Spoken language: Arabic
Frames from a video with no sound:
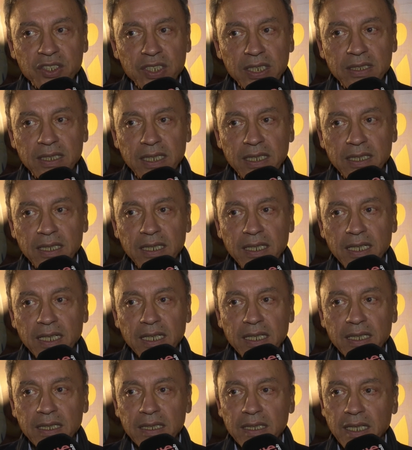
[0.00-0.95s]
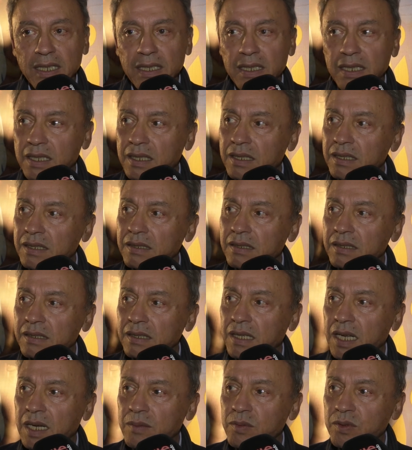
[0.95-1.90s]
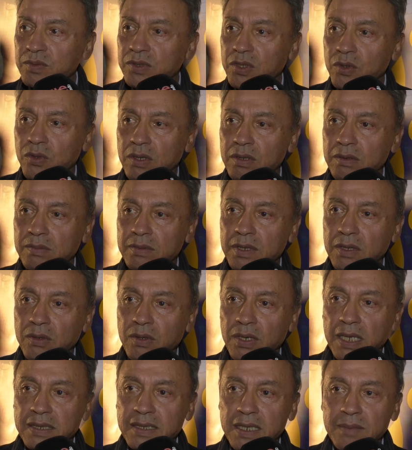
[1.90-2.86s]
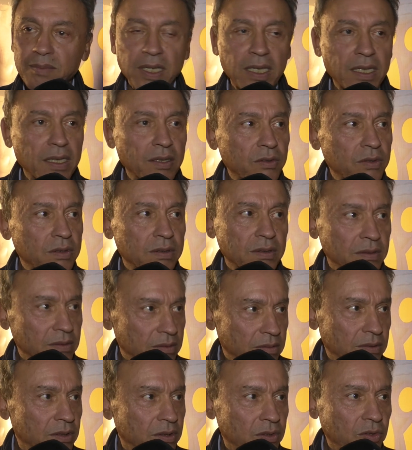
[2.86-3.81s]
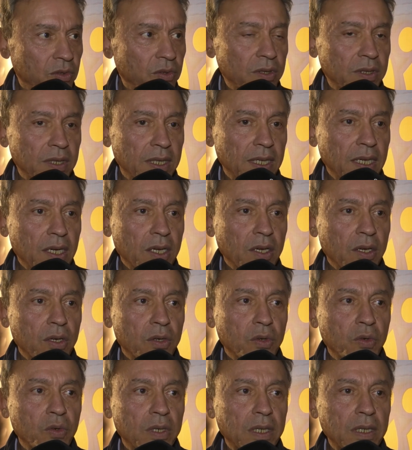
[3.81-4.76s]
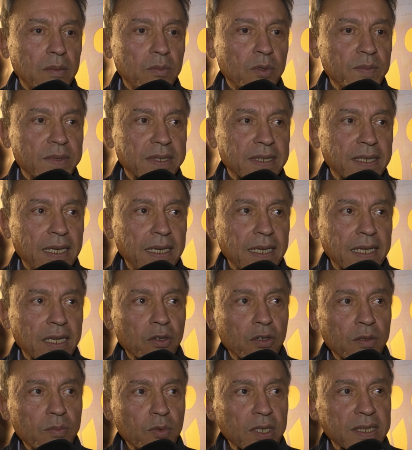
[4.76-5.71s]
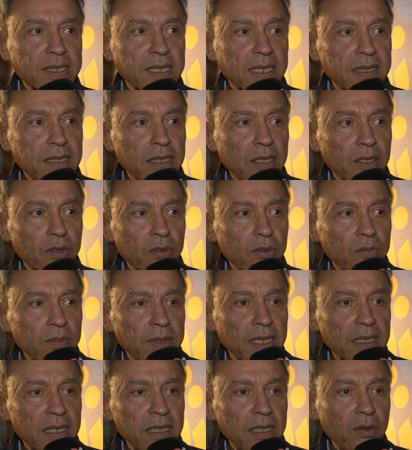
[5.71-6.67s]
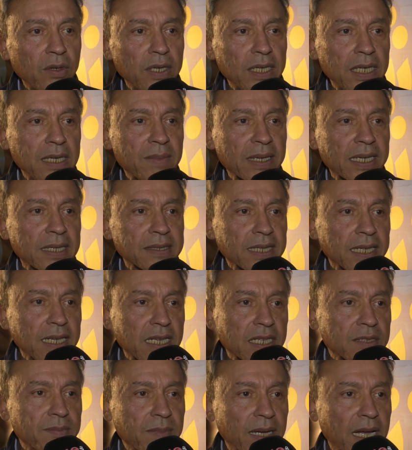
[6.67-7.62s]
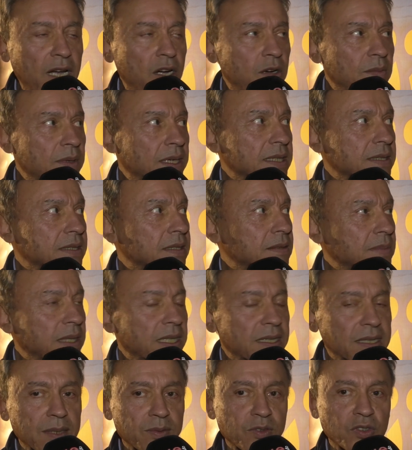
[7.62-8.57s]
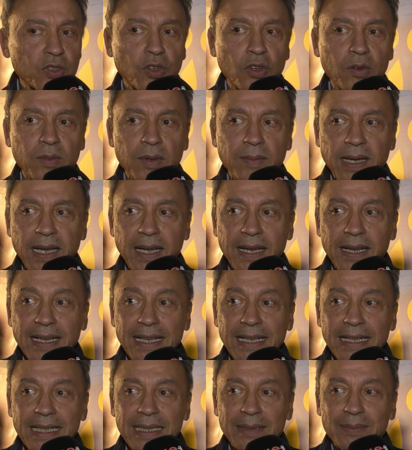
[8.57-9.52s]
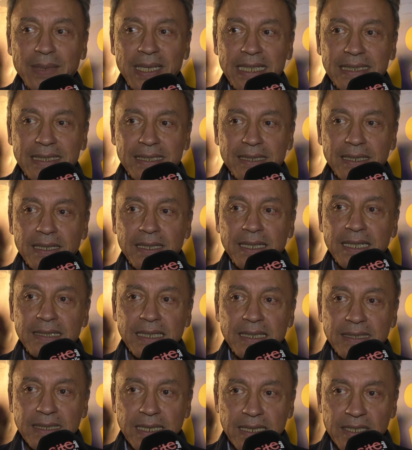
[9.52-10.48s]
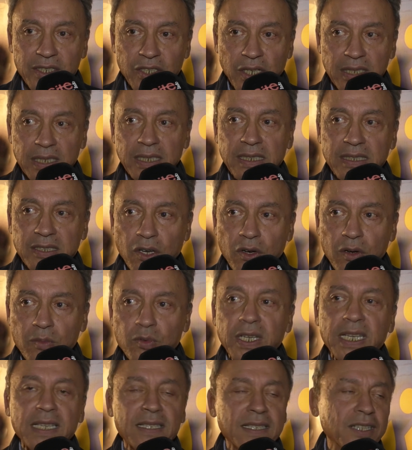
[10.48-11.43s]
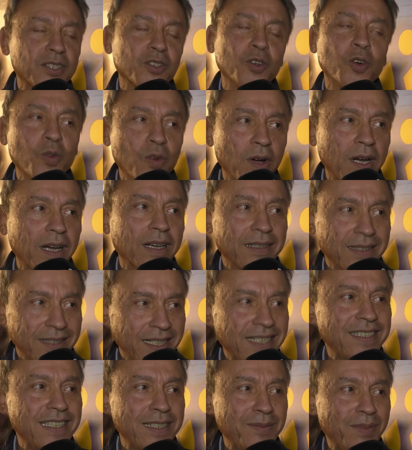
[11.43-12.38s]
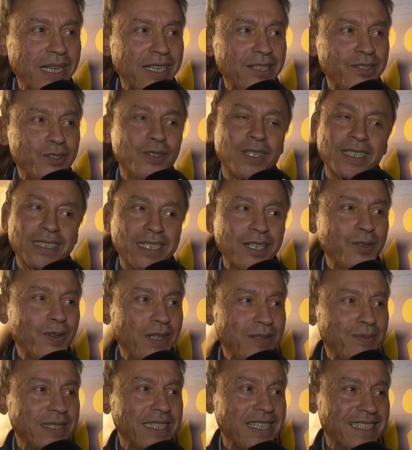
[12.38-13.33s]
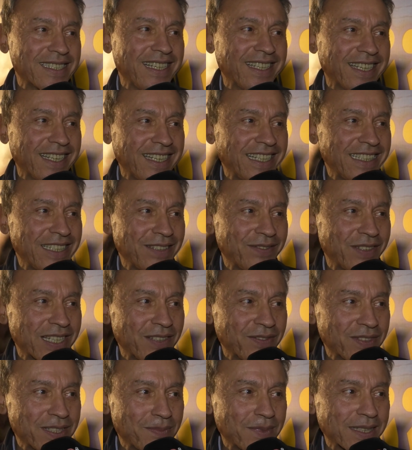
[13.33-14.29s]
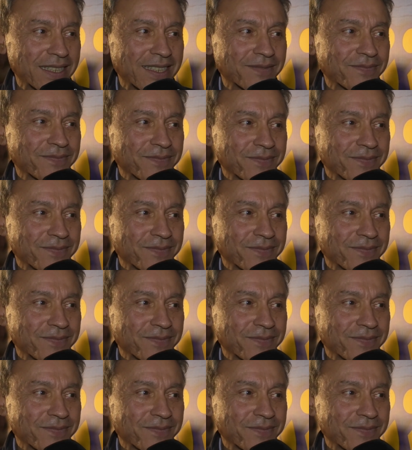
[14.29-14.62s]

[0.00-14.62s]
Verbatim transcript: جدا يعني قاموا بدور بدور احسن ما يكون والممثل اللي كيكون مقتدر ومن هذا النوع يعني ما كتحيرش معاه وما ما كتصيبش صعوبه معاه بحيث اش غادي يصاوب وكيزيدك هو كيزيد من عنده هذا هو الامتياز اللي كان عندي في هذا الفيلم هذا